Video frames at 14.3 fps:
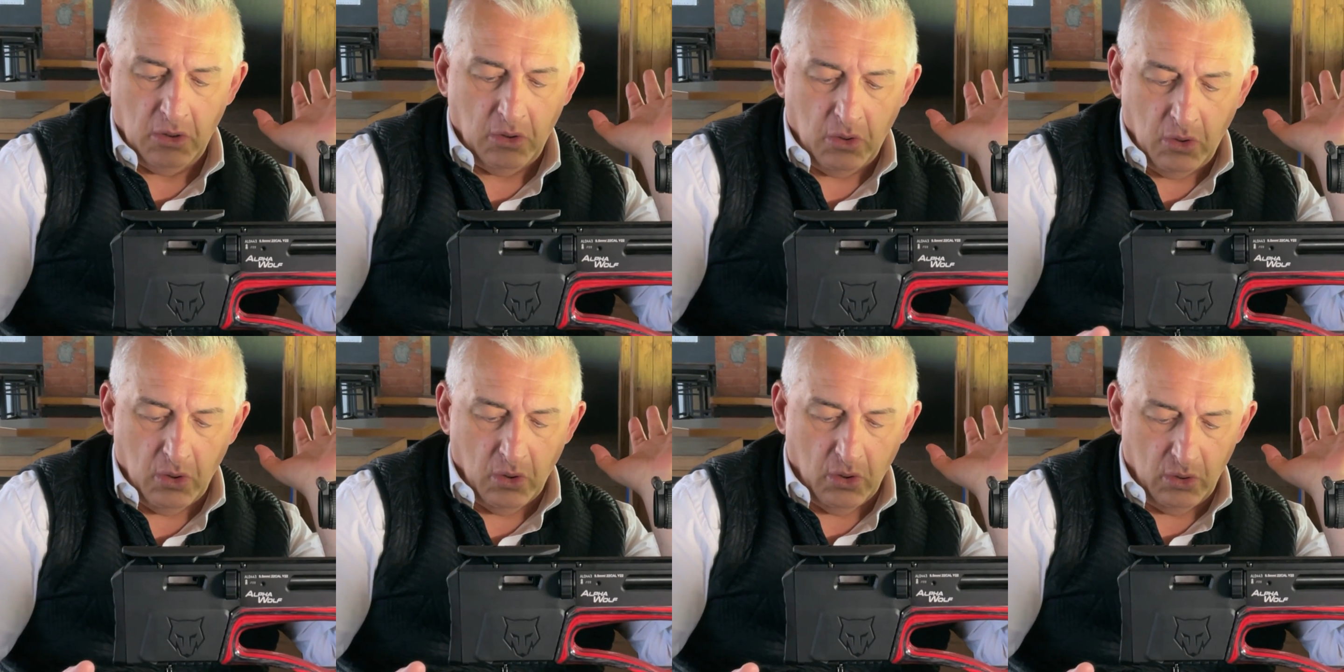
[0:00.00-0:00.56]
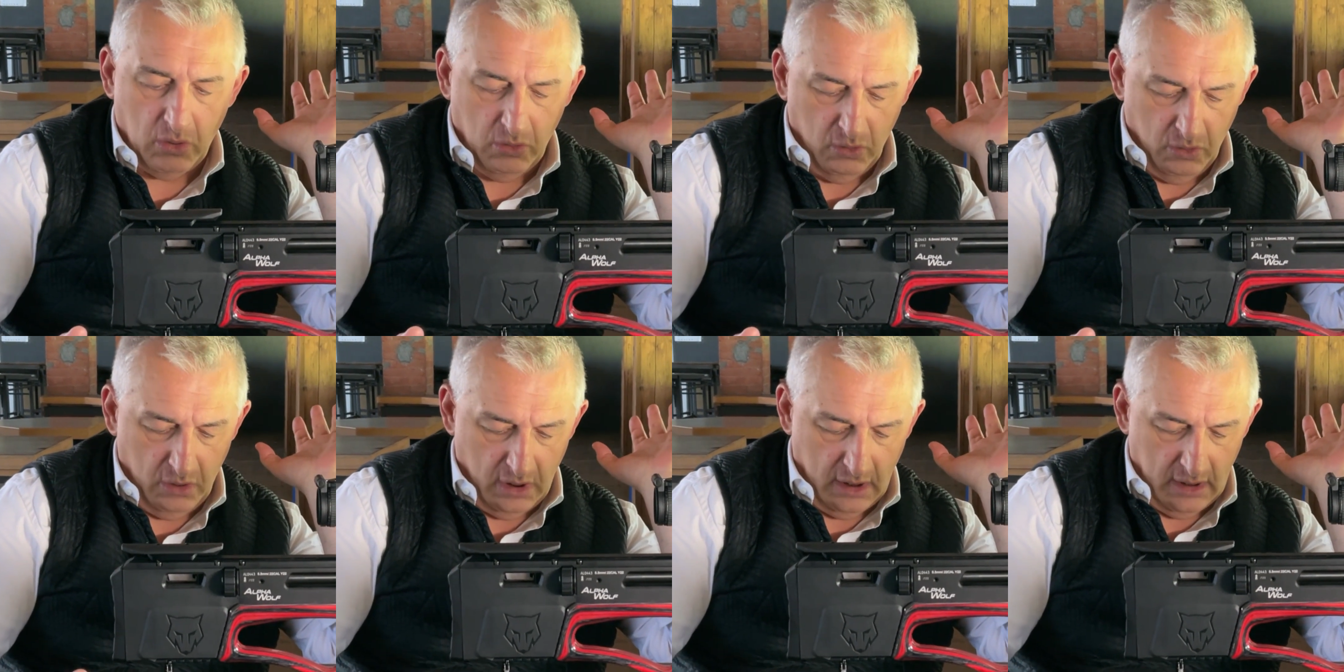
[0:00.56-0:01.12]
con
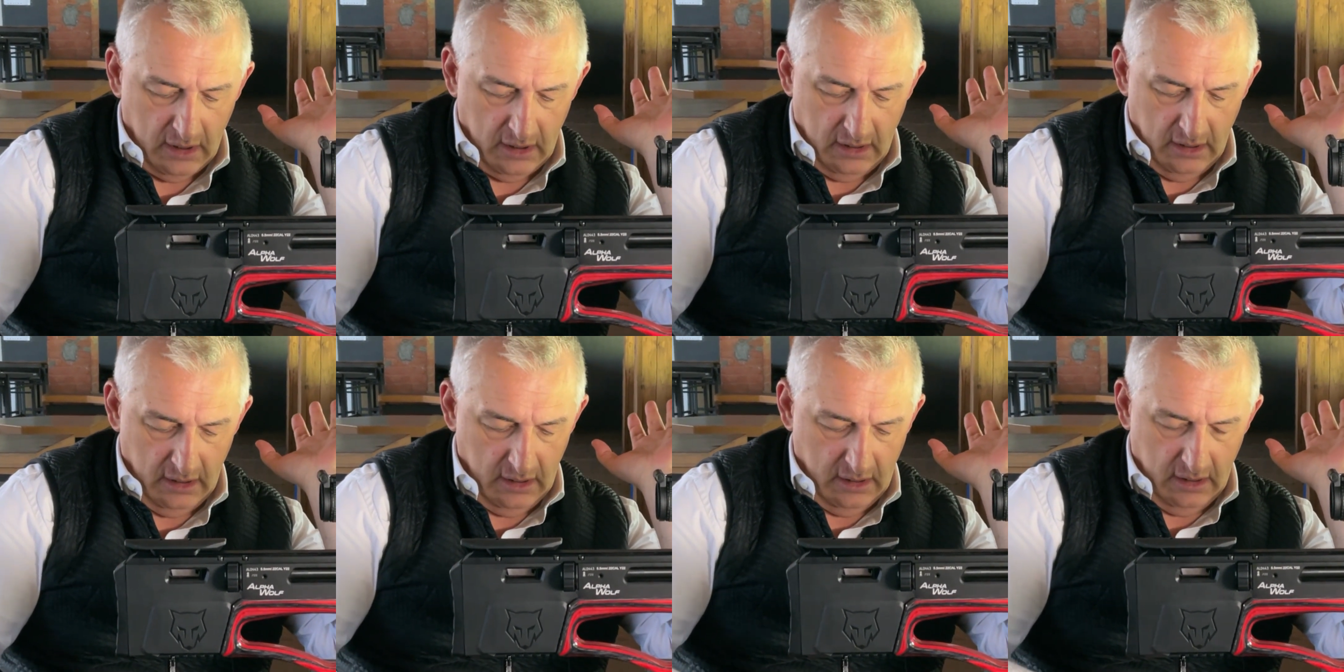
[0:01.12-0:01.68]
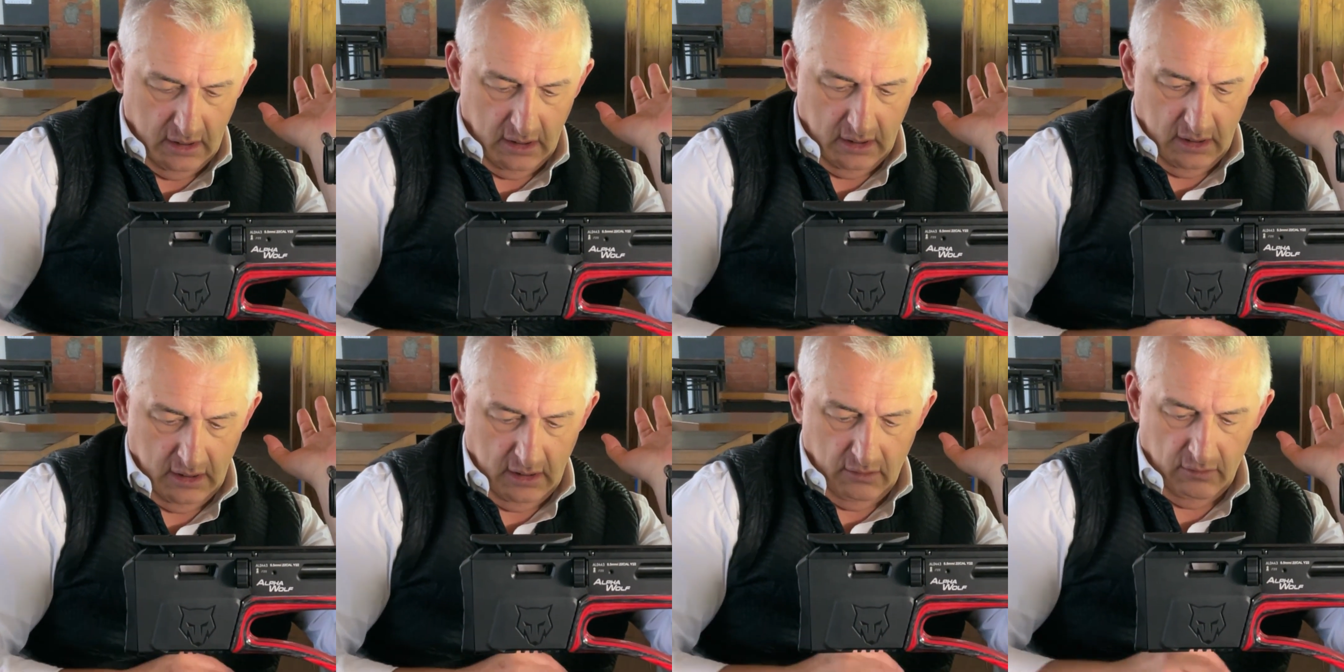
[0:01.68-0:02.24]
un,
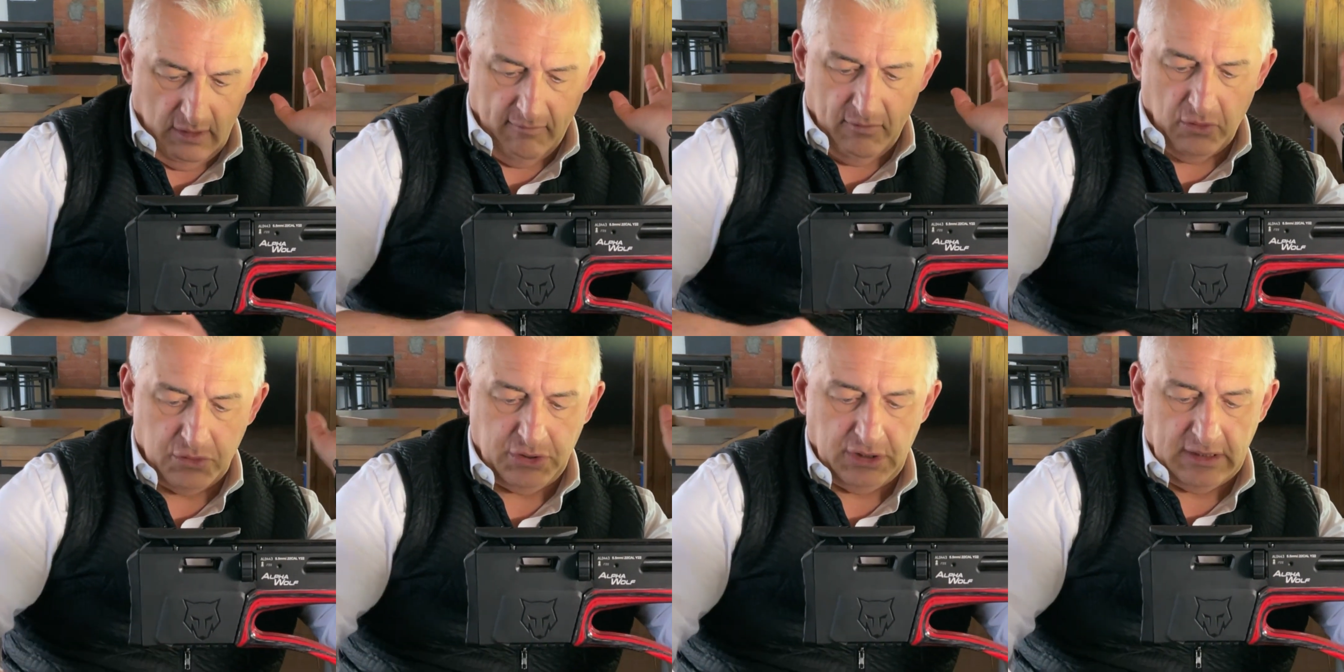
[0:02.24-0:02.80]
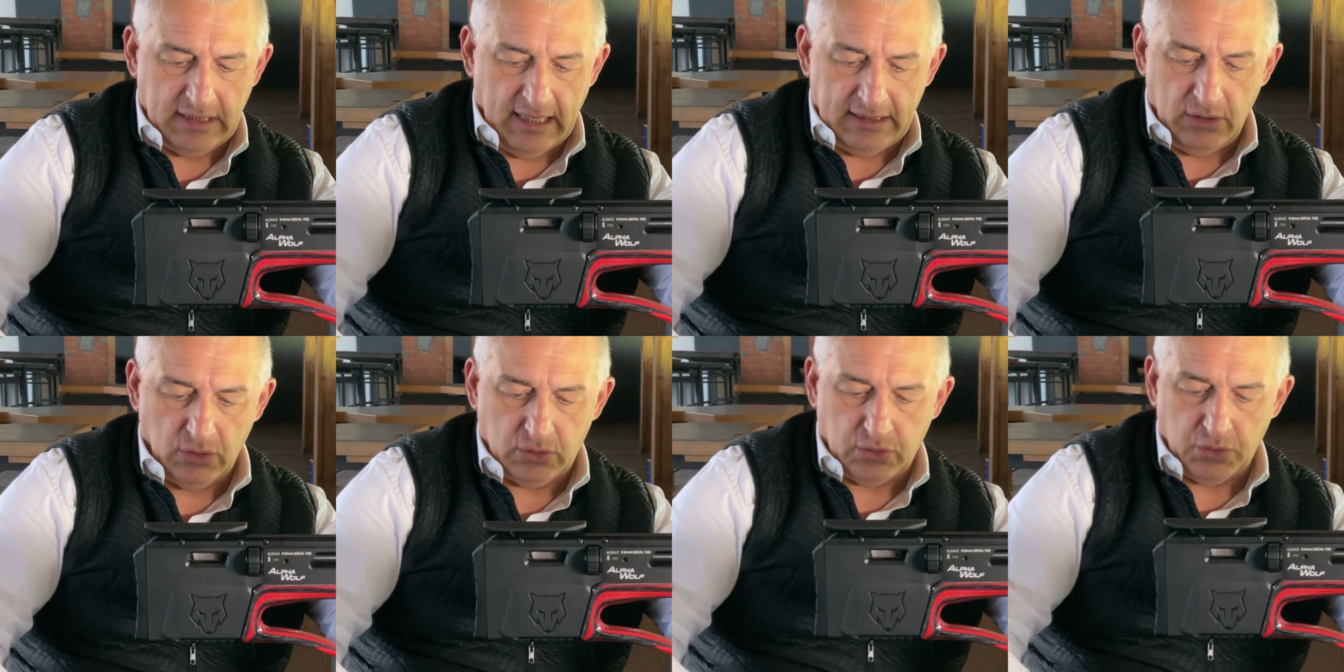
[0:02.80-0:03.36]
una velocità
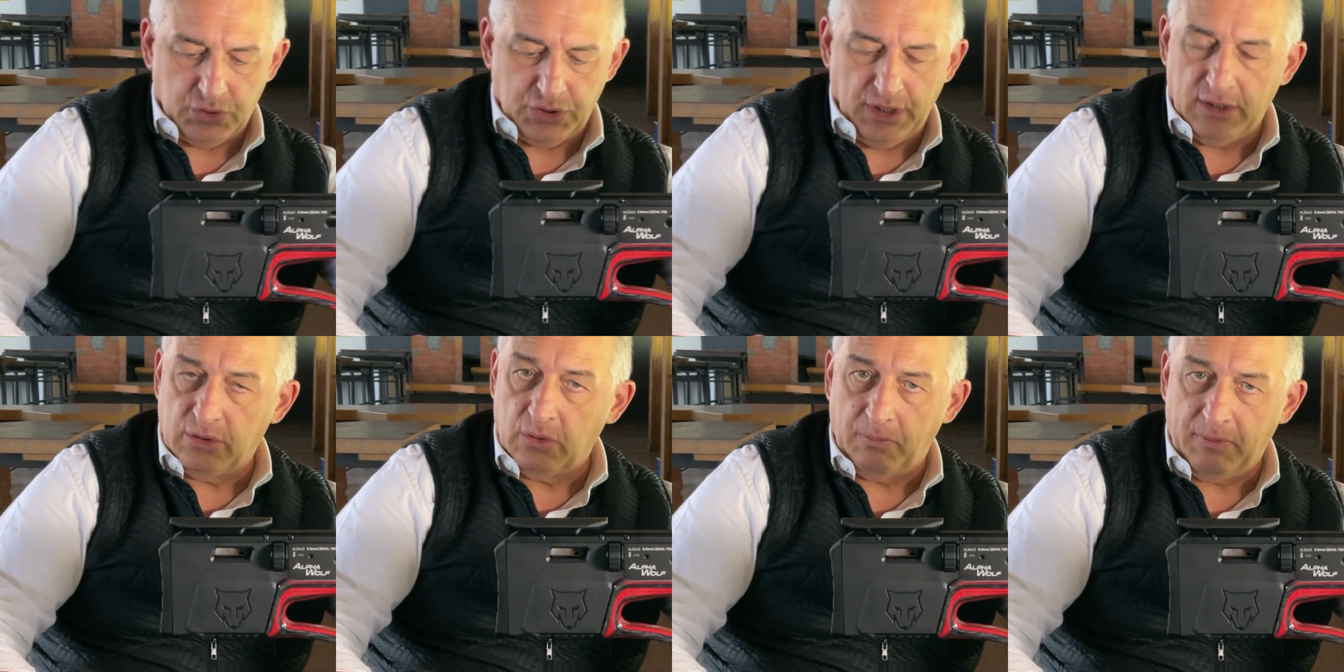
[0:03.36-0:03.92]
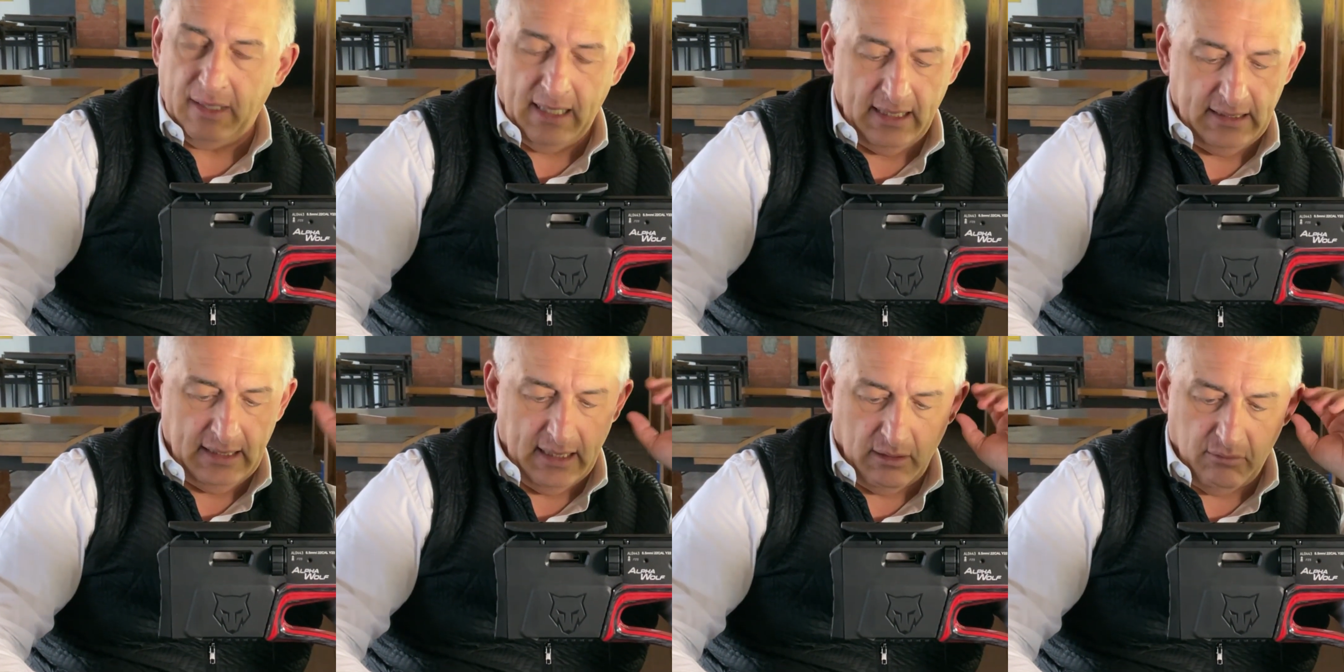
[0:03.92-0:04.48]
di 800
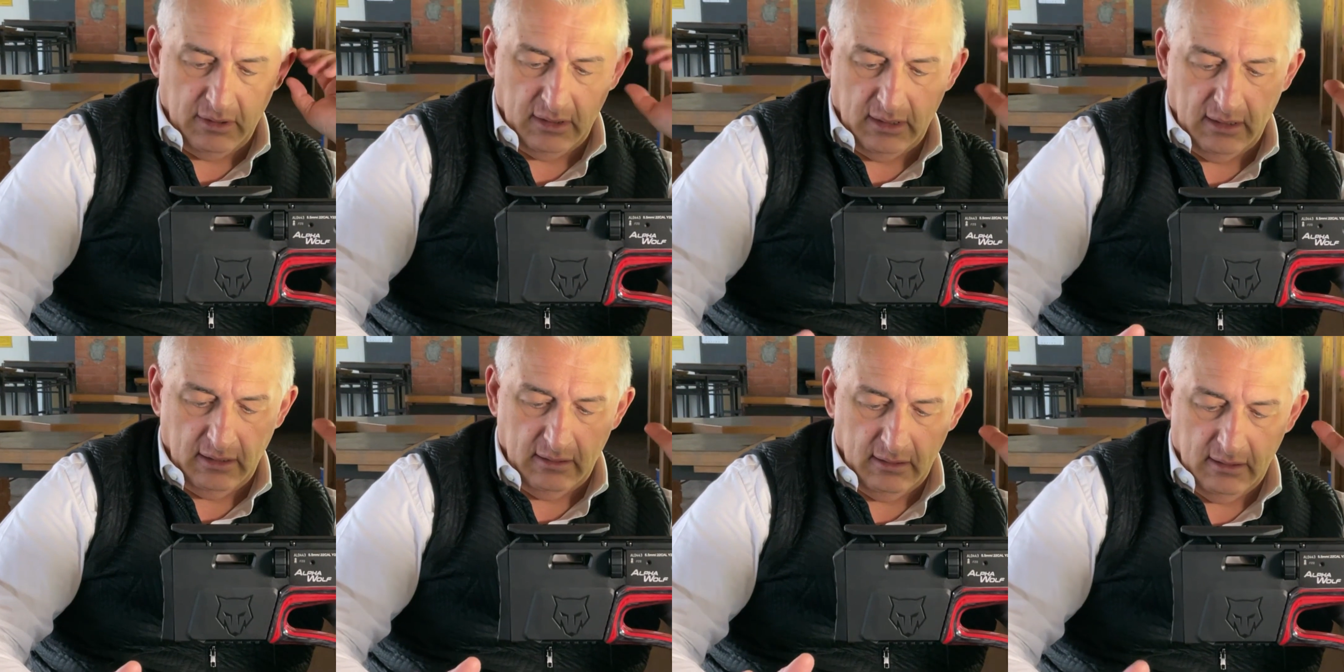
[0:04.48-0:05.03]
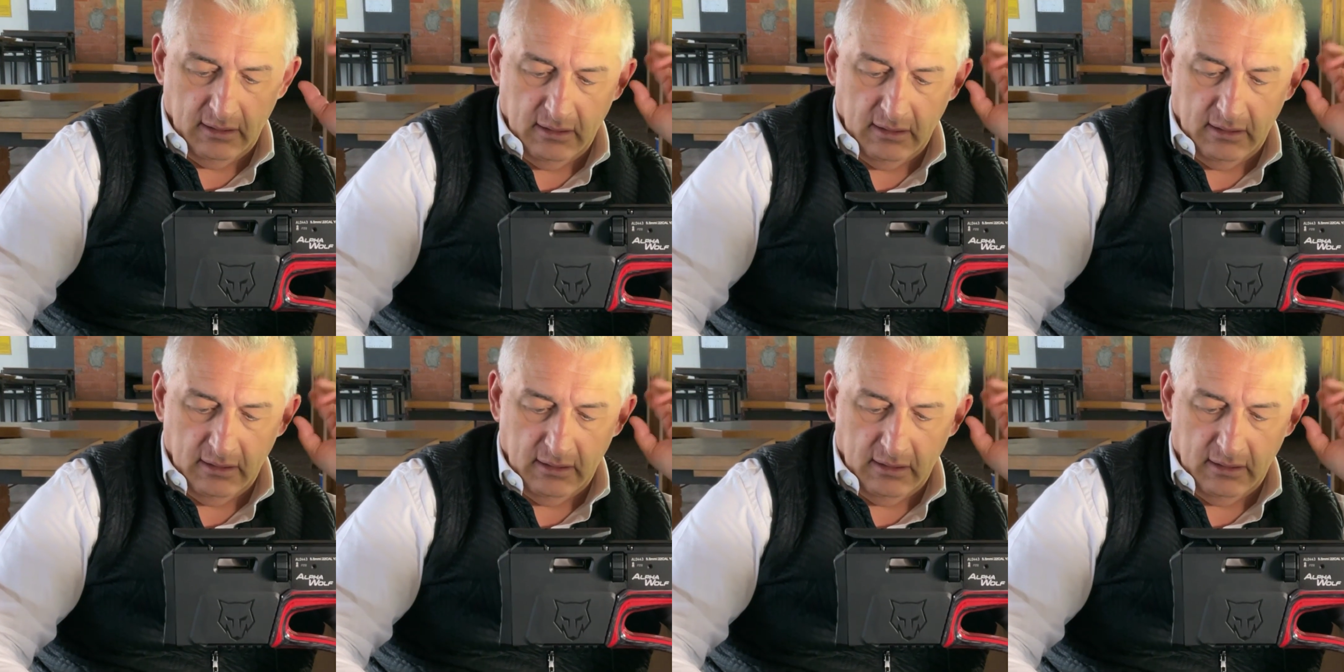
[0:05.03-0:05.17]
piedi e quindi